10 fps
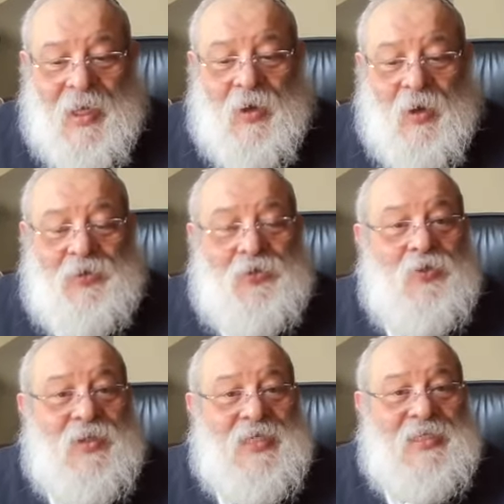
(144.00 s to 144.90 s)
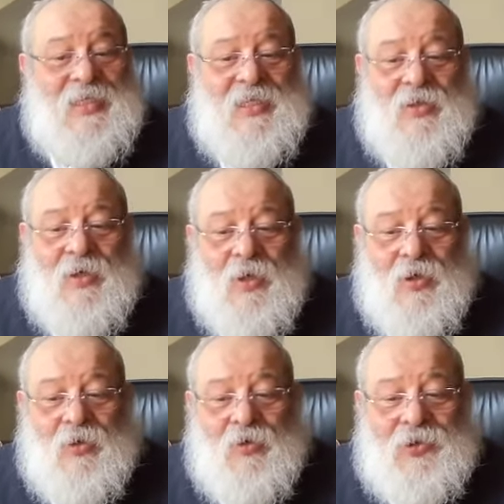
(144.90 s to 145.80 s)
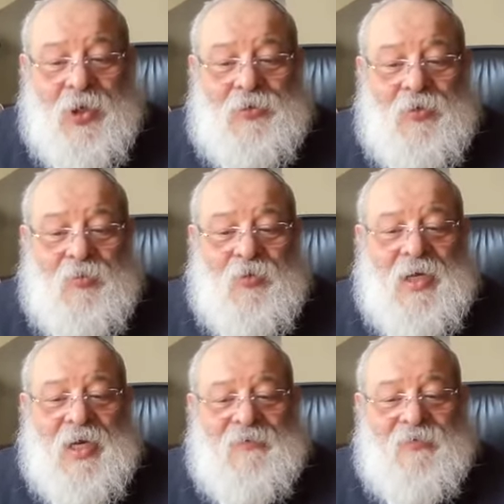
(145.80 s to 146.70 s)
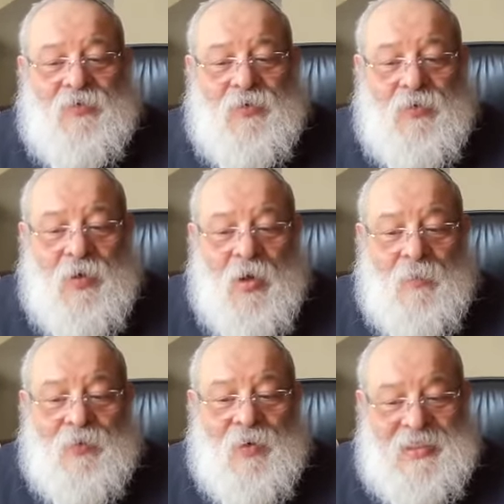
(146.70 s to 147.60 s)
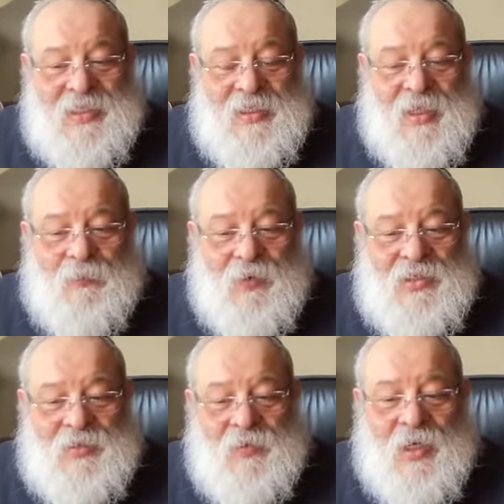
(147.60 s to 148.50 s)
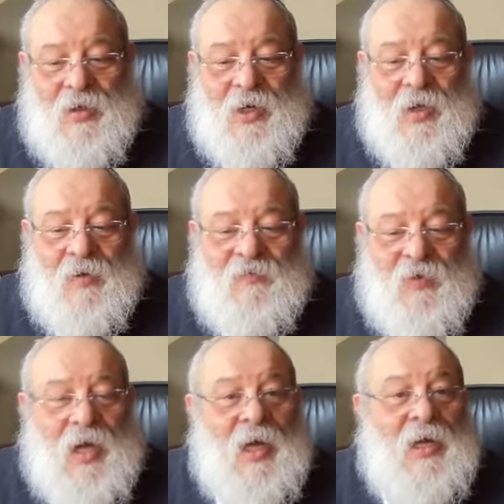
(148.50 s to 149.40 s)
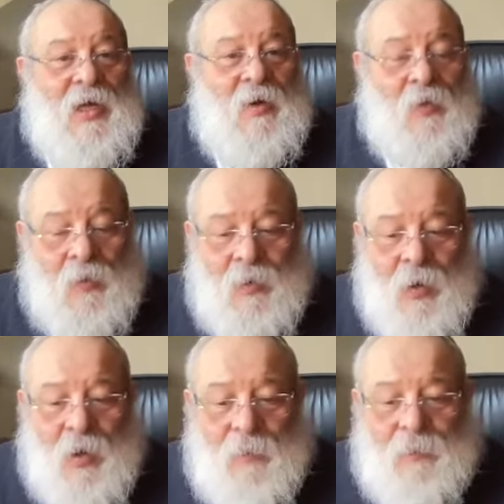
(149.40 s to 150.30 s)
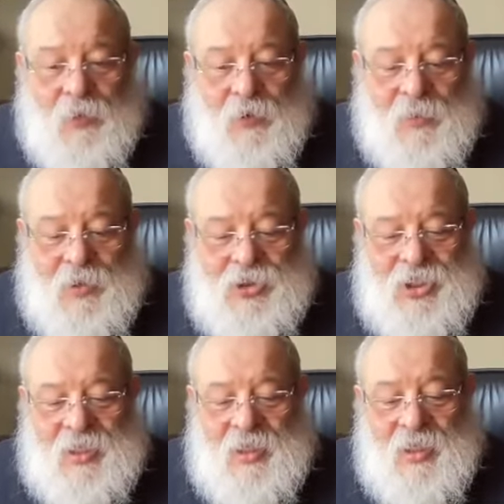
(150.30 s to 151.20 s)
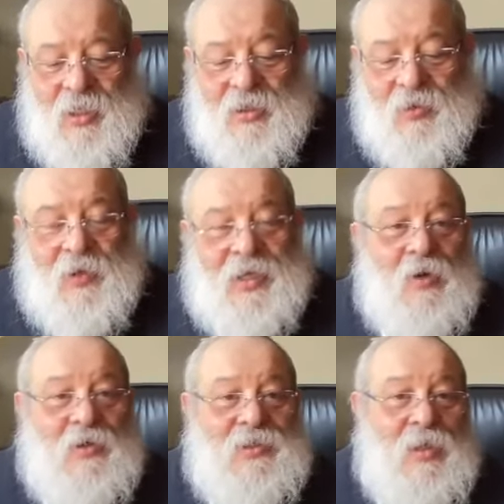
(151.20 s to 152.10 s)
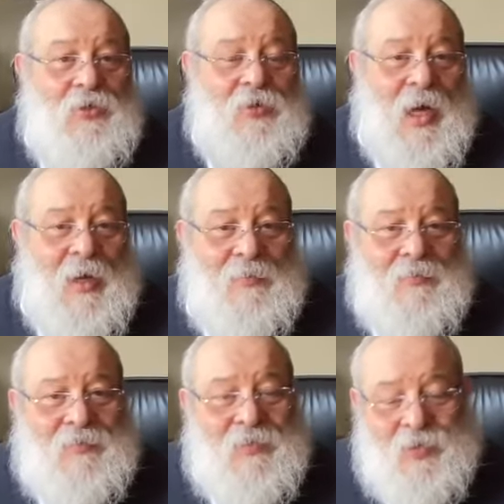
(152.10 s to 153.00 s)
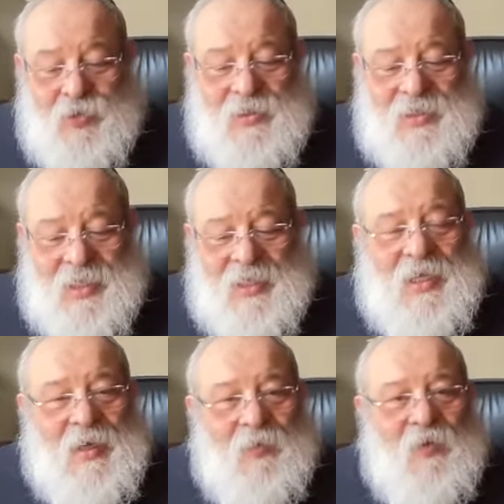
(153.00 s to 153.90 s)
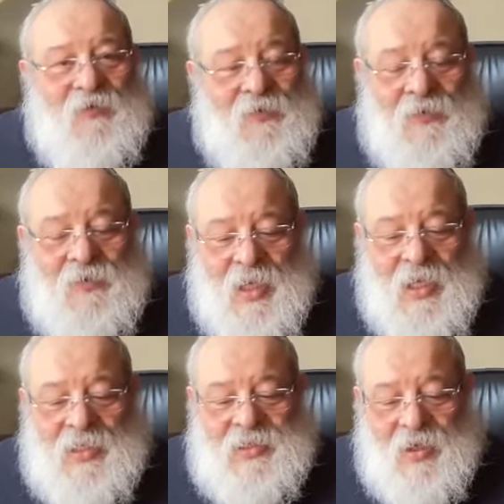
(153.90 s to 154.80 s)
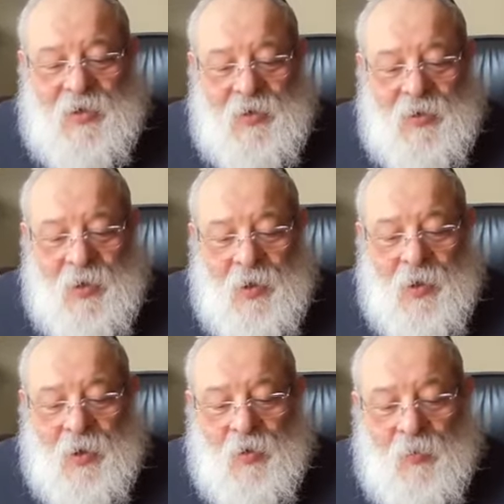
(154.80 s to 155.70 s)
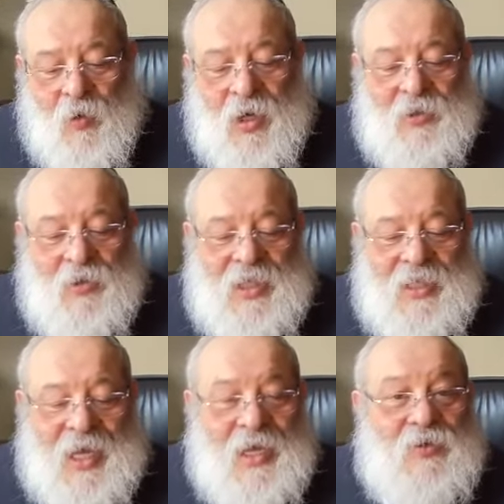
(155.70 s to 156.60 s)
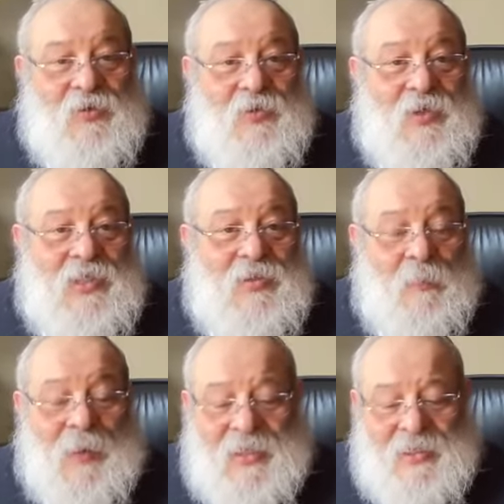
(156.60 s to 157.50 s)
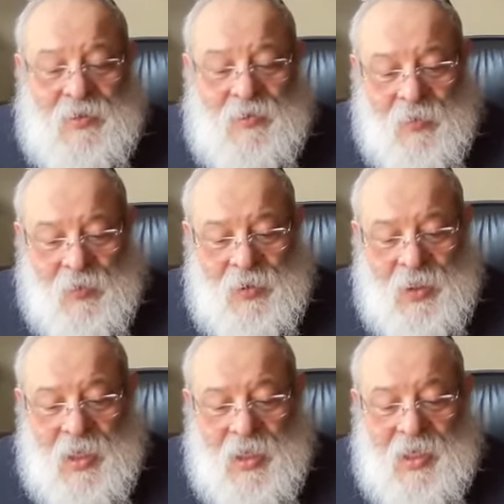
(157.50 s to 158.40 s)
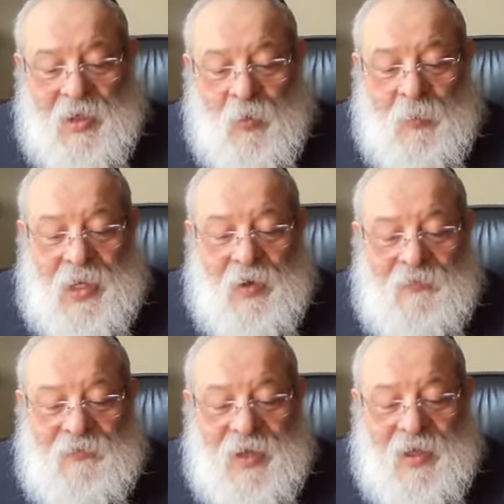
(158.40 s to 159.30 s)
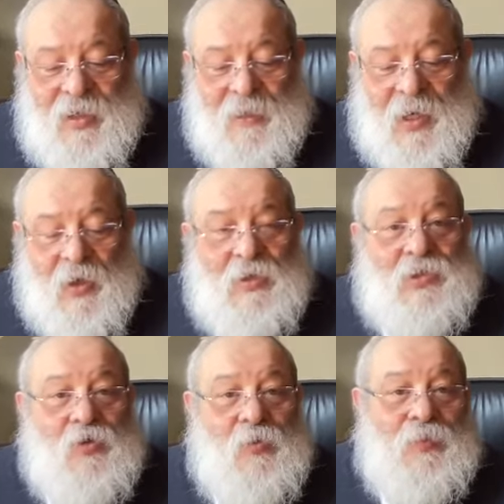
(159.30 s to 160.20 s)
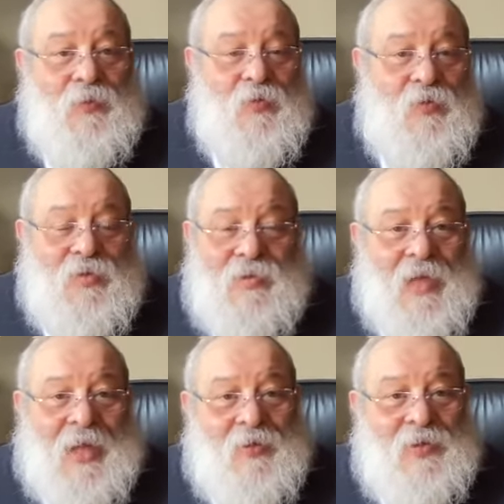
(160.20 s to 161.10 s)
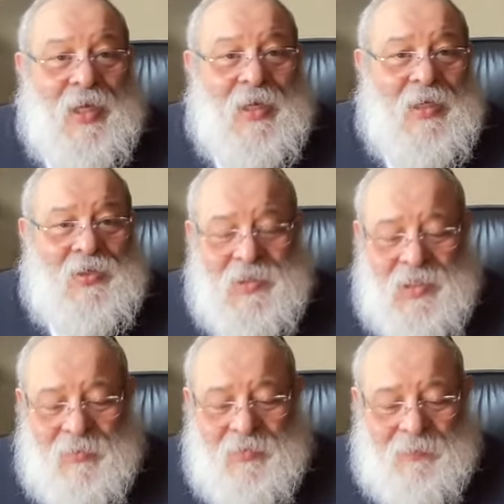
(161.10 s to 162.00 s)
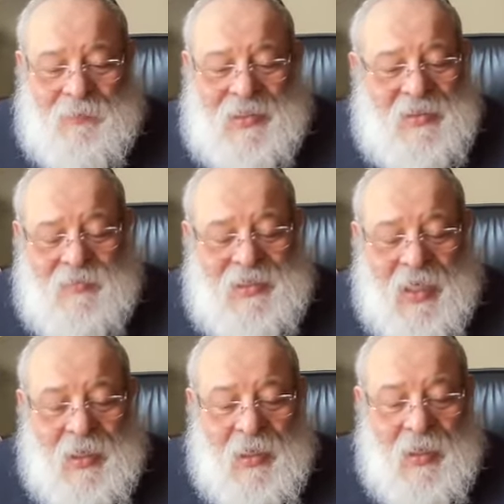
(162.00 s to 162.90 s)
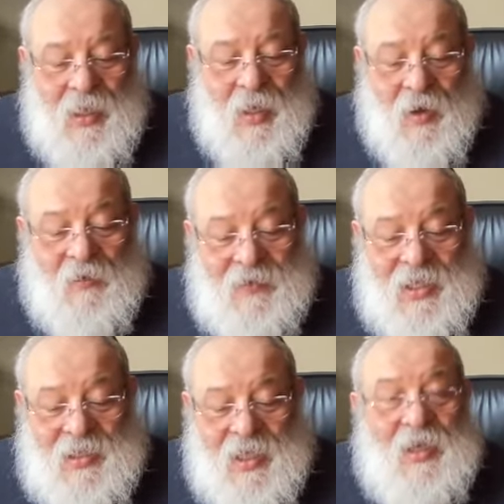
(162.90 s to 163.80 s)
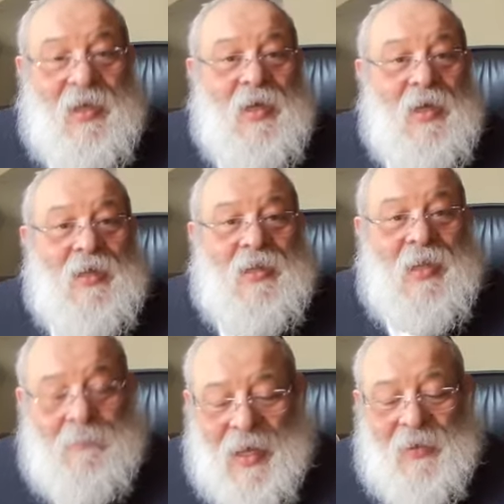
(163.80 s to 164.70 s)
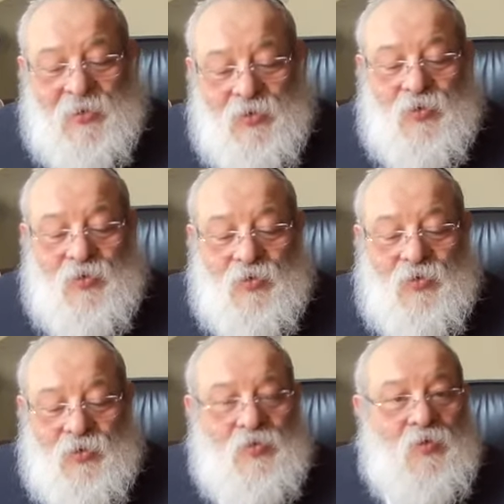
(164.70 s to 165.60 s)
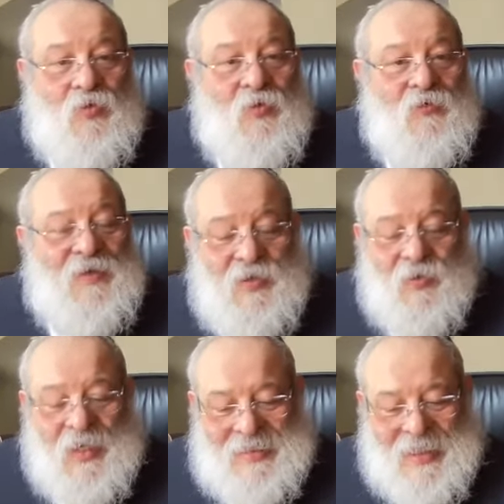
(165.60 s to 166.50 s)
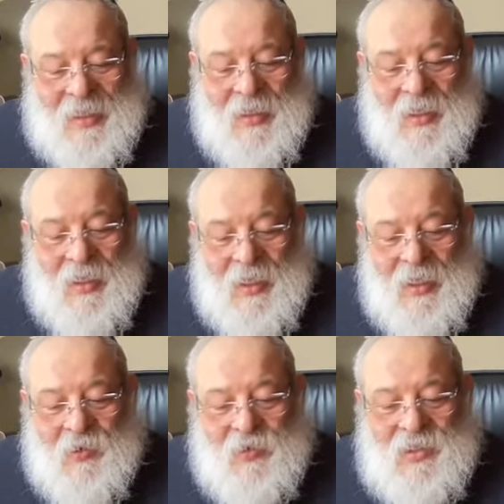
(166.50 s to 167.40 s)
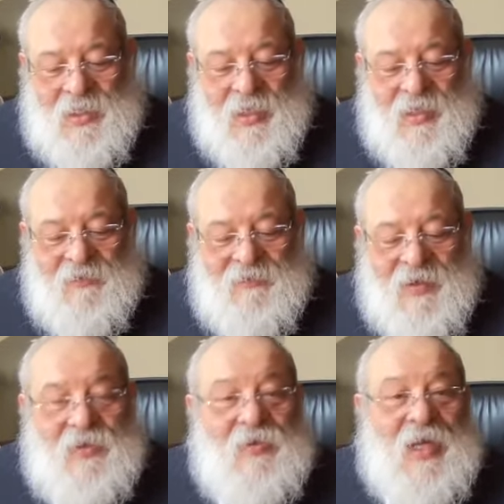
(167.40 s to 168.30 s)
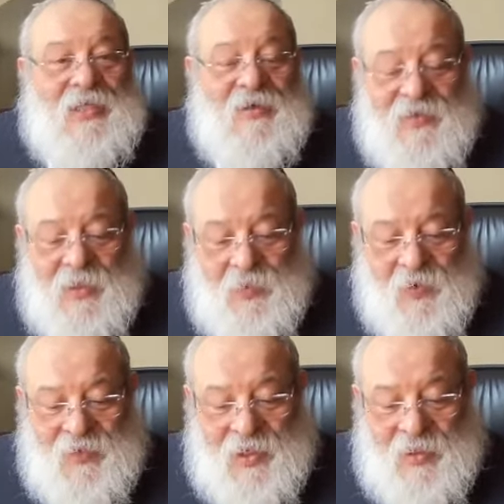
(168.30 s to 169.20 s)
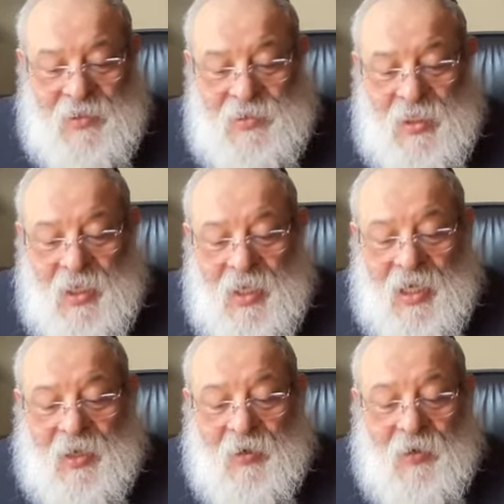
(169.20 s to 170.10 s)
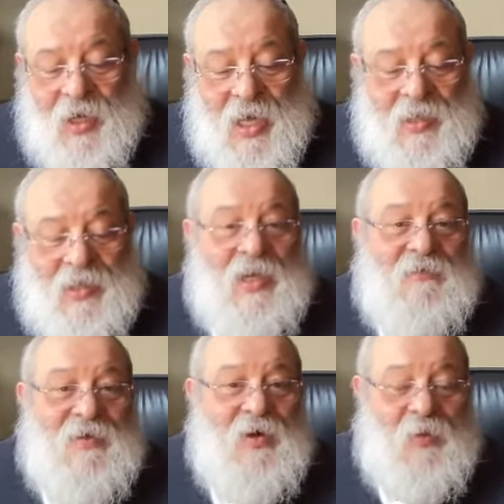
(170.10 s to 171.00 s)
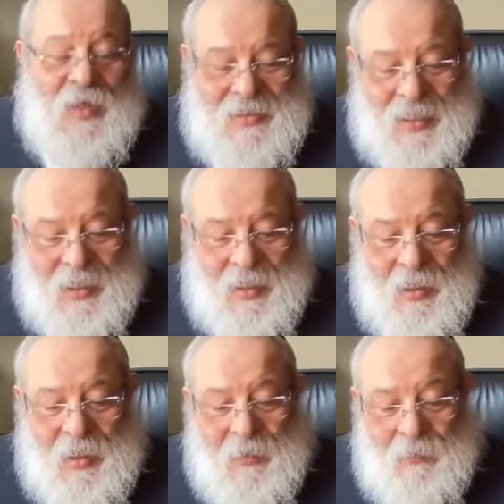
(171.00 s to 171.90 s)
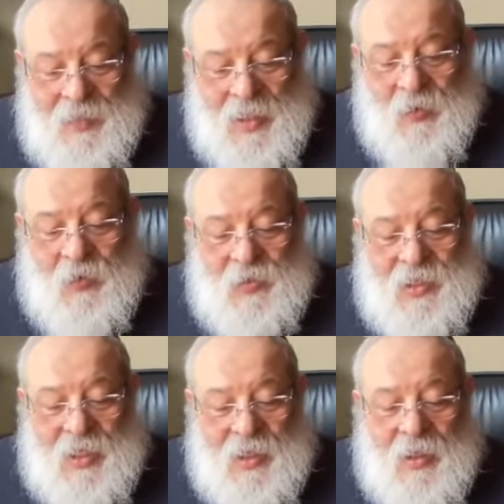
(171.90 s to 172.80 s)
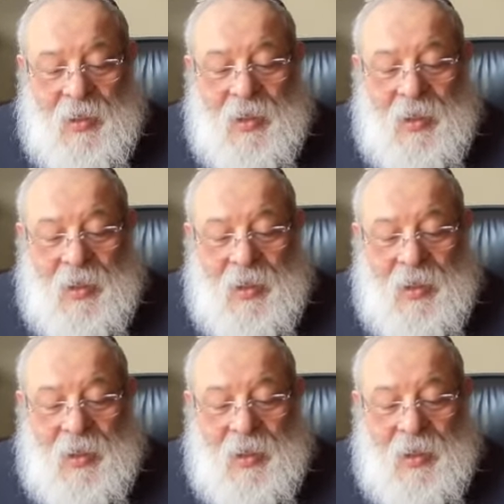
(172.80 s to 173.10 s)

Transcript: Et quand Dieu décide que le temps de mourir est venu pour un certain poisson, alors il envoie un héron pour le manger. Donc il ressort de là une chose très très profonde, c'est que le moindre détail de ce qui se passe dans le monde, y compris le fait en apparence le plus anodin, quelque chose qui passe comme ça, en vérité, n'est pas du tout, du tout le fait du hasard et que c'est un effet de la divine providence et que rien n'est livré au hasard, bien au contraire,